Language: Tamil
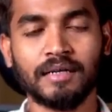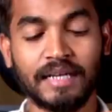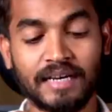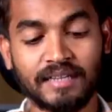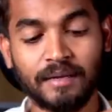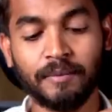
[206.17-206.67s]

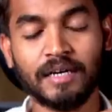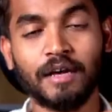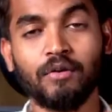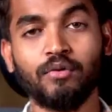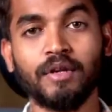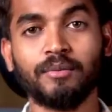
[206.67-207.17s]
நெகத்தில்
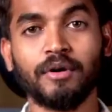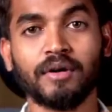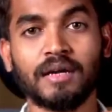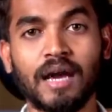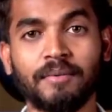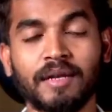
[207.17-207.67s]
பட்டாவே உயிர்
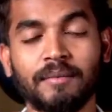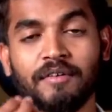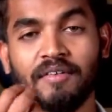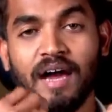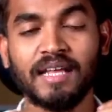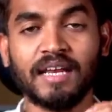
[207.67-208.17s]
போயிடும்னா அப்போ நம்ம
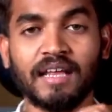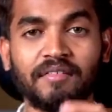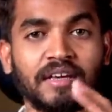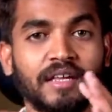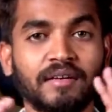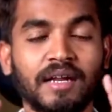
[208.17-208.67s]
வாயிலெலாம்
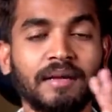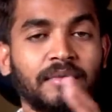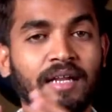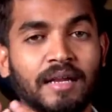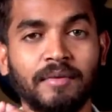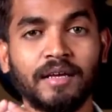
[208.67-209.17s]
வைக்கிறோன்னா நம்ம
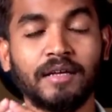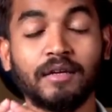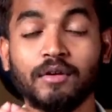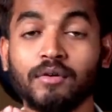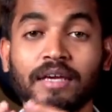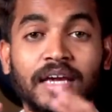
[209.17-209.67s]
நிலைமை
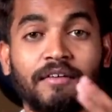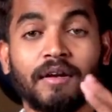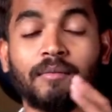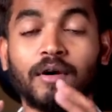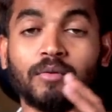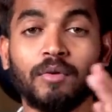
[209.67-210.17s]
இன்னும்
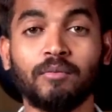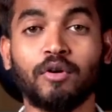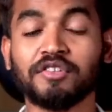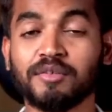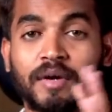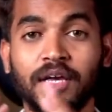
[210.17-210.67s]
கேவலமாக ரொம்ப
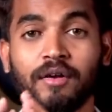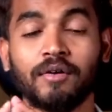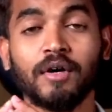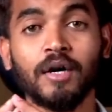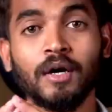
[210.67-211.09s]
மோசமாயிரும்